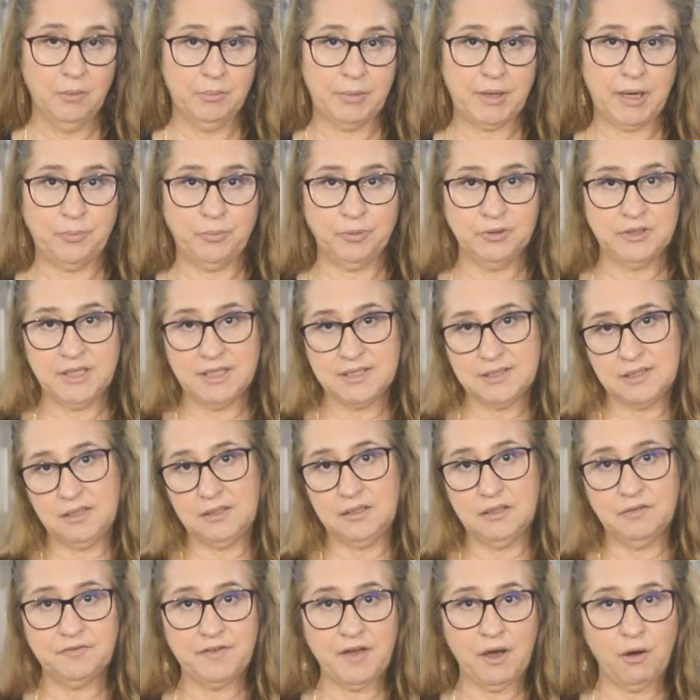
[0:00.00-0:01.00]
para poder, se
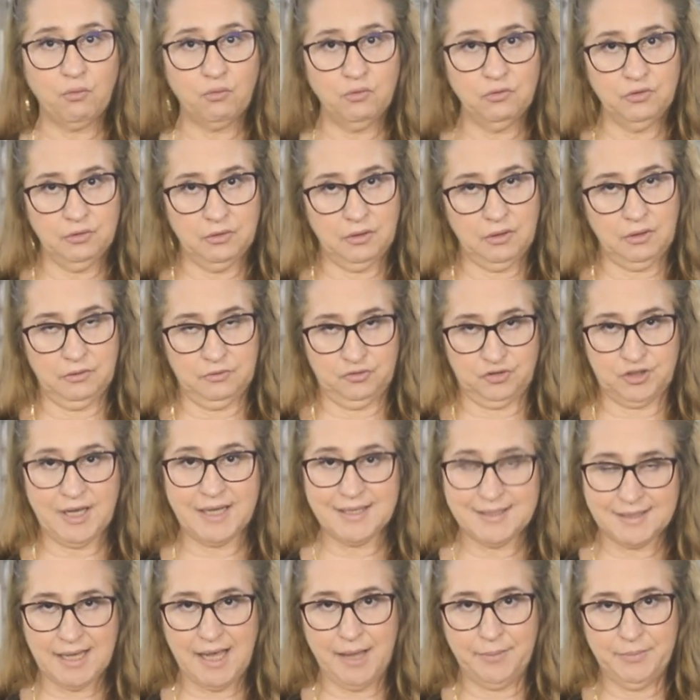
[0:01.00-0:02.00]
tiver algum,
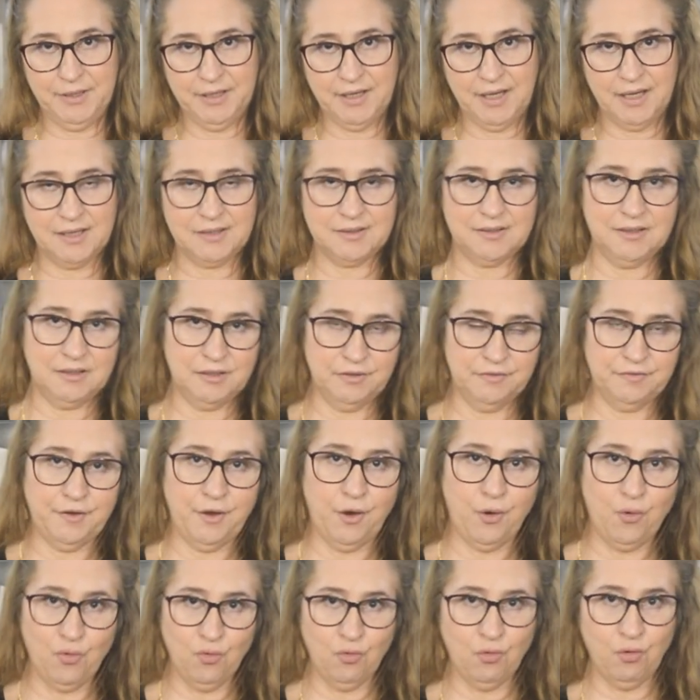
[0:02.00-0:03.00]
já sabe, né, que se tiver
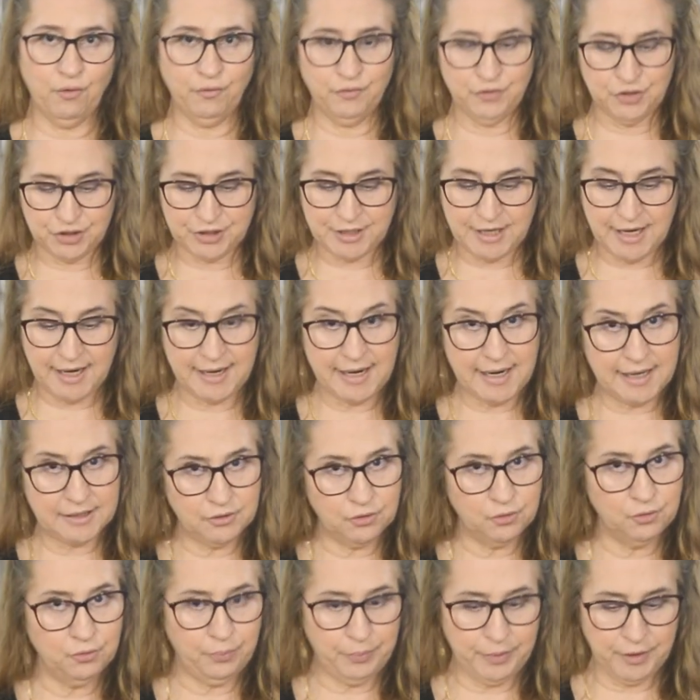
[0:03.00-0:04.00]
algum ovo
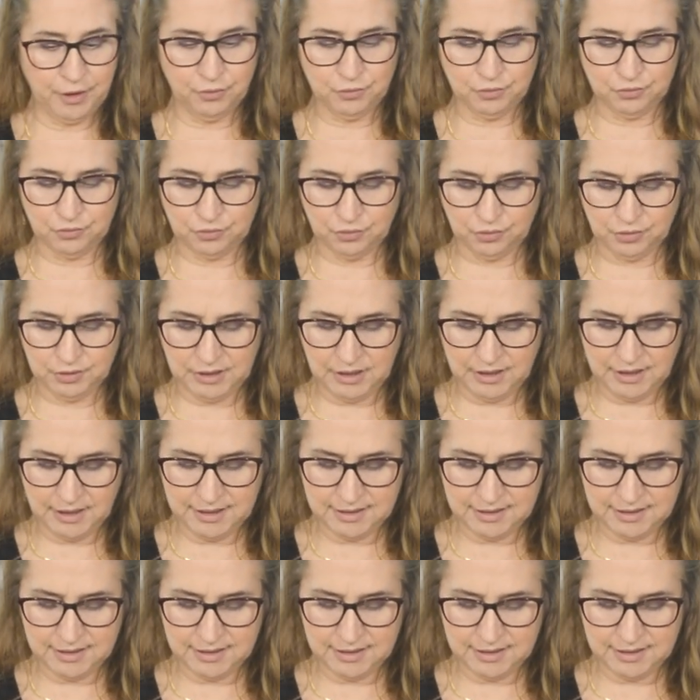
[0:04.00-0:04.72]
estragado eu não perco toda a